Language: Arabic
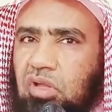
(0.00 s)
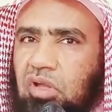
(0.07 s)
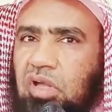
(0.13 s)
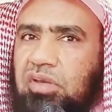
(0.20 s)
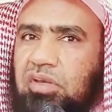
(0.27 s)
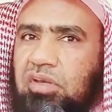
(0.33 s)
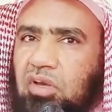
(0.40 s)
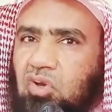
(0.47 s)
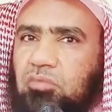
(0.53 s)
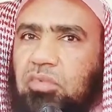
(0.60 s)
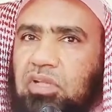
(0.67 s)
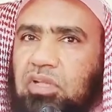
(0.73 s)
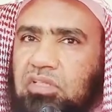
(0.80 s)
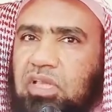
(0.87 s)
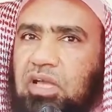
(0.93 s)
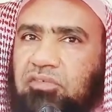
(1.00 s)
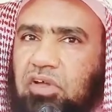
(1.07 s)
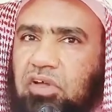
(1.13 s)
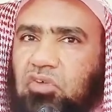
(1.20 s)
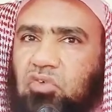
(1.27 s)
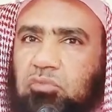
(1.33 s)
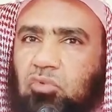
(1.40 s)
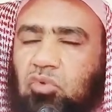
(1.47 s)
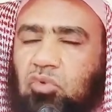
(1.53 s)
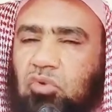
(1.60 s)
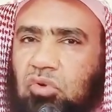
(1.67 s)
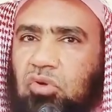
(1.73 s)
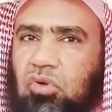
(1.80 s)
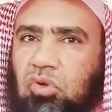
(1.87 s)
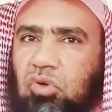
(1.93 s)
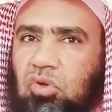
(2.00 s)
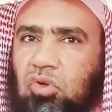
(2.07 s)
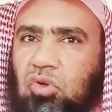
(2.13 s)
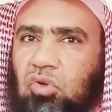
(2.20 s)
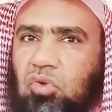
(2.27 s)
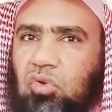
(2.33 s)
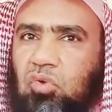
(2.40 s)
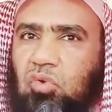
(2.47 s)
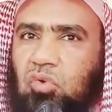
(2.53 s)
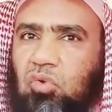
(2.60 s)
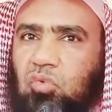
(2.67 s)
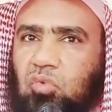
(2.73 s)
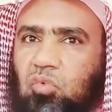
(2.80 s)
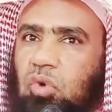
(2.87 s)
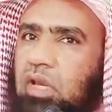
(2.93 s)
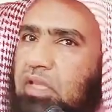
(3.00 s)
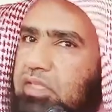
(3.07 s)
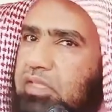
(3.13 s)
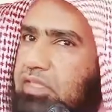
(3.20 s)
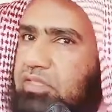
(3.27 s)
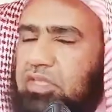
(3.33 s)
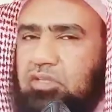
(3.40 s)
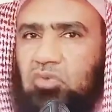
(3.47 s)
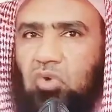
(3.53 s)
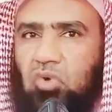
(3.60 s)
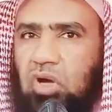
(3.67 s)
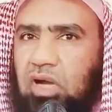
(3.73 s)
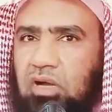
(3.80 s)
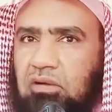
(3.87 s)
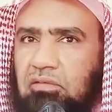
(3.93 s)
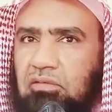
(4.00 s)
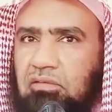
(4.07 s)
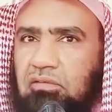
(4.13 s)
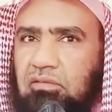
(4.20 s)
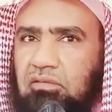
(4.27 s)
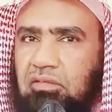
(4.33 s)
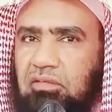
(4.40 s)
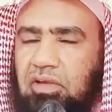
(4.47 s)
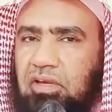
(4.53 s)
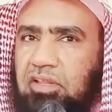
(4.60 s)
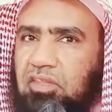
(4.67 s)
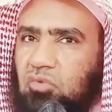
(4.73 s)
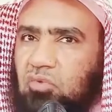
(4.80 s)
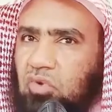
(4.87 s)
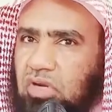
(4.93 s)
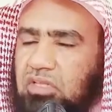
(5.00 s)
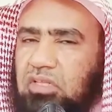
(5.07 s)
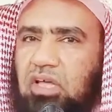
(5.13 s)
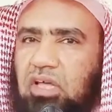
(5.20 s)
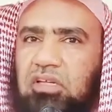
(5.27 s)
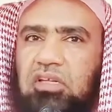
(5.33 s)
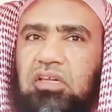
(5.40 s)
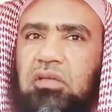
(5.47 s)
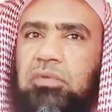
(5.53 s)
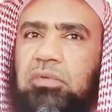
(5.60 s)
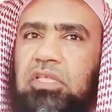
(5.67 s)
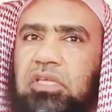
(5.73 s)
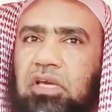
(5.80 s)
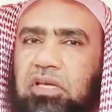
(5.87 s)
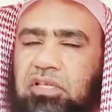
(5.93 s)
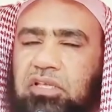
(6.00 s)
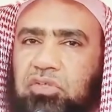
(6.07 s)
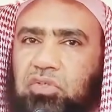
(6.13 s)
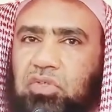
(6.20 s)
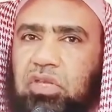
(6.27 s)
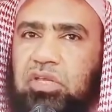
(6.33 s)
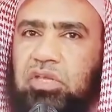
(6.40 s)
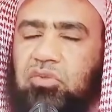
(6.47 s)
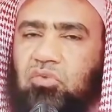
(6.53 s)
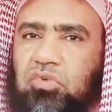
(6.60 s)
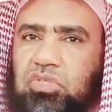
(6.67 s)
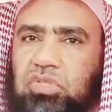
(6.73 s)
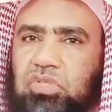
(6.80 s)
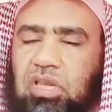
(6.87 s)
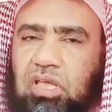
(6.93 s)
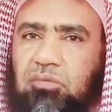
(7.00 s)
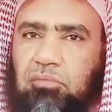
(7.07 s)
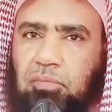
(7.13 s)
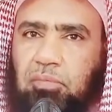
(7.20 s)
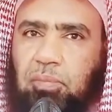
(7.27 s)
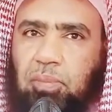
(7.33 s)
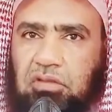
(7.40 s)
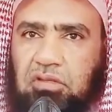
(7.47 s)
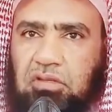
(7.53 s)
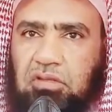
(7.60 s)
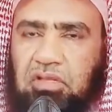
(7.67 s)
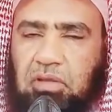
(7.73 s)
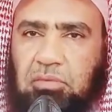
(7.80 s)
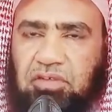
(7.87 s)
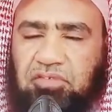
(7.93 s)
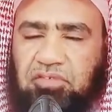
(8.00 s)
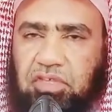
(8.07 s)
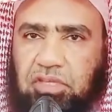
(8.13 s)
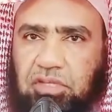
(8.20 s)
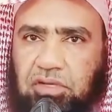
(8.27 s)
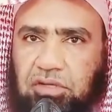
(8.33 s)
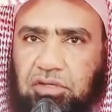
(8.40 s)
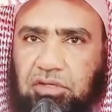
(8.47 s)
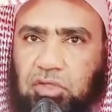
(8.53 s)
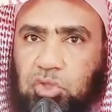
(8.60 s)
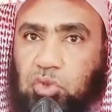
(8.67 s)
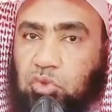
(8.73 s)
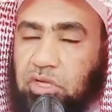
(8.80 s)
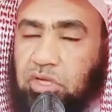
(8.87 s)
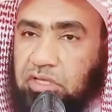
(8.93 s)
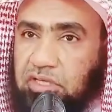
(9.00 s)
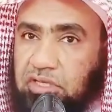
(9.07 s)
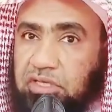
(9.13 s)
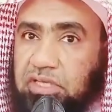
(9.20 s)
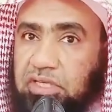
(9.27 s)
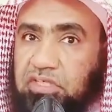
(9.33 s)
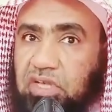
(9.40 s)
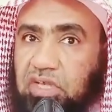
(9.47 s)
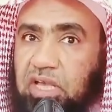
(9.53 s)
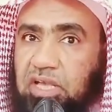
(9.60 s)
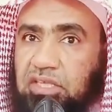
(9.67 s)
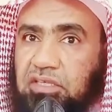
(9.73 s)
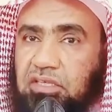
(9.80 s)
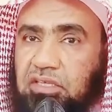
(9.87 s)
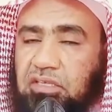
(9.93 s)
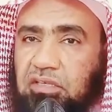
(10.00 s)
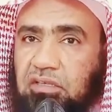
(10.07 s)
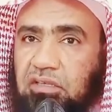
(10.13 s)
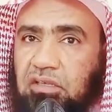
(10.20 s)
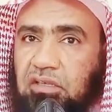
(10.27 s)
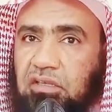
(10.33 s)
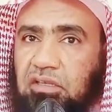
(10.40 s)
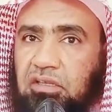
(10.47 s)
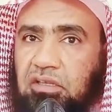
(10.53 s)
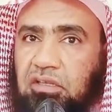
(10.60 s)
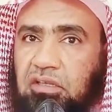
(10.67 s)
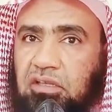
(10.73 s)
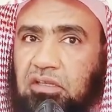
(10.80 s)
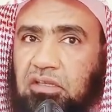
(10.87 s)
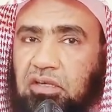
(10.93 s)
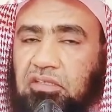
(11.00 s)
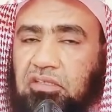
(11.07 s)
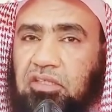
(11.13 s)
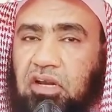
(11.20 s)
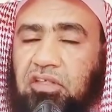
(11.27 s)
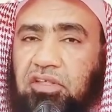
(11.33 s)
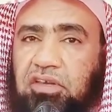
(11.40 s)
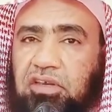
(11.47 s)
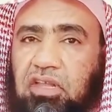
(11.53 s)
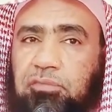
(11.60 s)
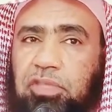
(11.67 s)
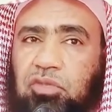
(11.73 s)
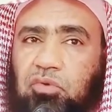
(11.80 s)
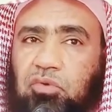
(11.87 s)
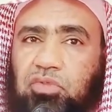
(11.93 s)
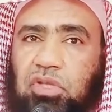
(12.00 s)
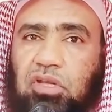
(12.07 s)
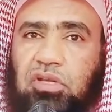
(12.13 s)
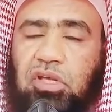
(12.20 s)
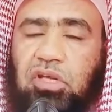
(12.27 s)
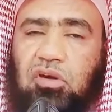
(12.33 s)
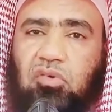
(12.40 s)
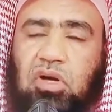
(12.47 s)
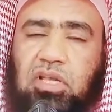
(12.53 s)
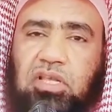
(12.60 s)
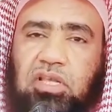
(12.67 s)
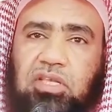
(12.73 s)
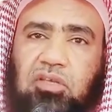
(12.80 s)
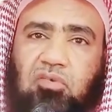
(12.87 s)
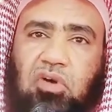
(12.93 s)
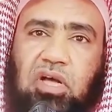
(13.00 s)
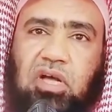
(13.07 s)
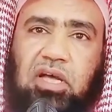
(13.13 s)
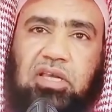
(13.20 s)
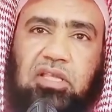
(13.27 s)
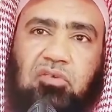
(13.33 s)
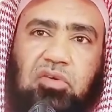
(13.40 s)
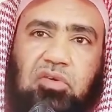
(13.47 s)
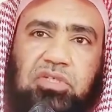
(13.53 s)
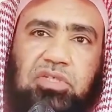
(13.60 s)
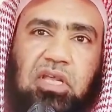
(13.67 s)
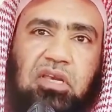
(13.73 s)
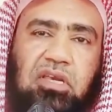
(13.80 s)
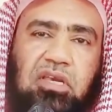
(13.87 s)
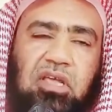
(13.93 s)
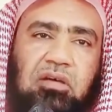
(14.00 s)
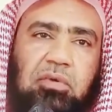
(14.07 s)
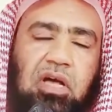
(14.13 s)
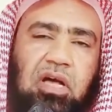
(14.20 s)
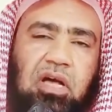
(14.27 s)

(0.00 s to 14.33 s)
أنكم قد كفأتم ولا تنسى الدعاء الذي ورد عن النبي عليه الصلاة والسلام كما في سنن النسائي اقترض النبي صلى الله عليه وآله وسلم